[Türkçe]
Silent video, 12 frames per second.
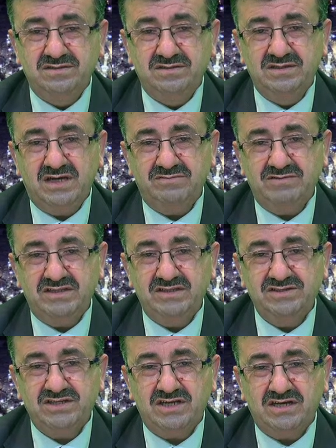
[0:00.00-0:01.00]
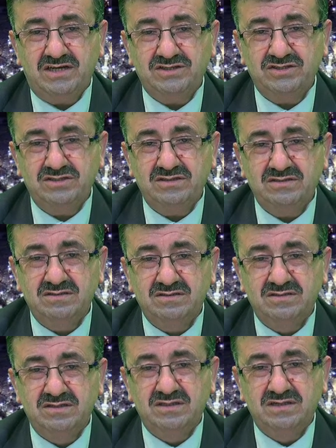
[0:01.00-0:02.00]
Davetinize karşı
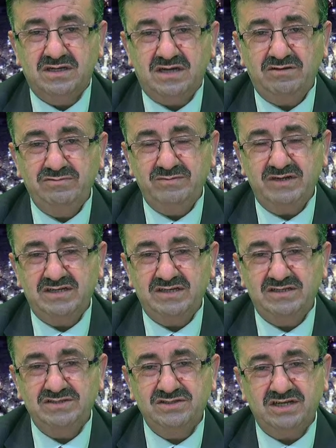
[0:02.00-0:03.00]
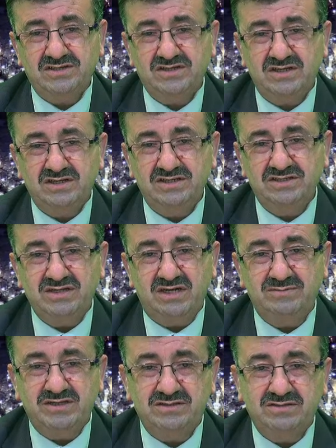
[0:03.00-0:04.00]
kavimleriniz nasıl
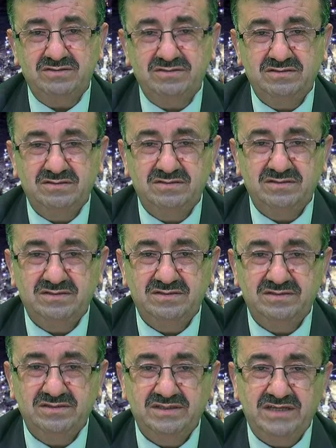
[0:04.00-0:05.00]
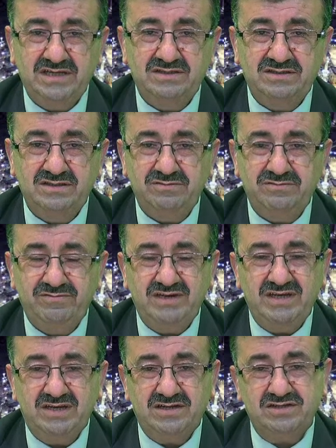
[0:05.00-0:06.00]
icabet etti
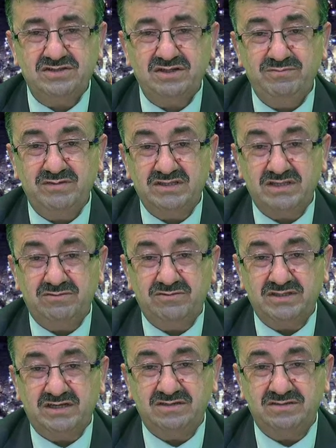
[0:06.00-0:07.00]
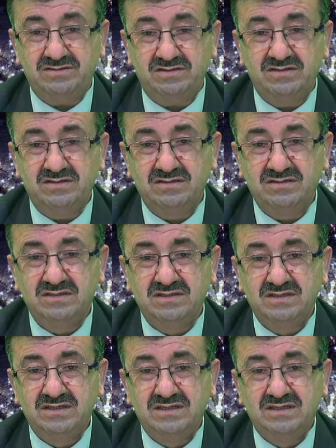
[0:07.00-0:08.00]
veya nasıl bir tavır takındı?
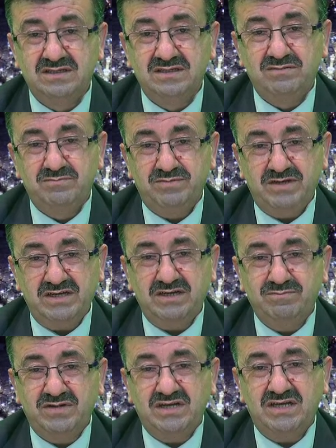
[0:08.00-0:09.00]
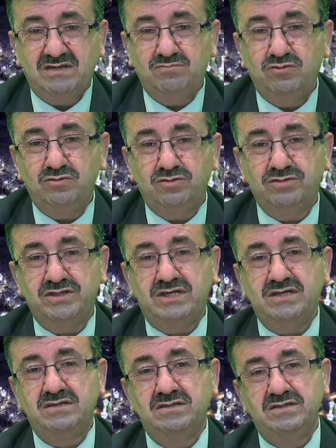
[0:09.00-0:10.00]
Peygamberler bu konuda
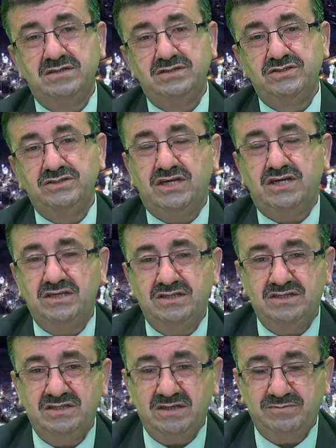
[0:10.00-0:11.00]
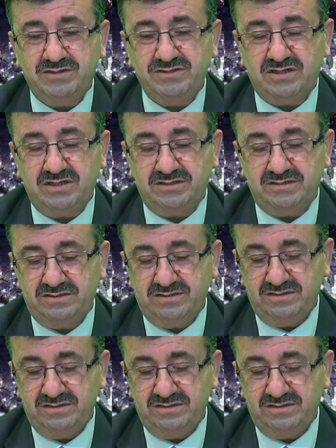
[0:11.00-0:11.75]
şahitlik yapacaklardır.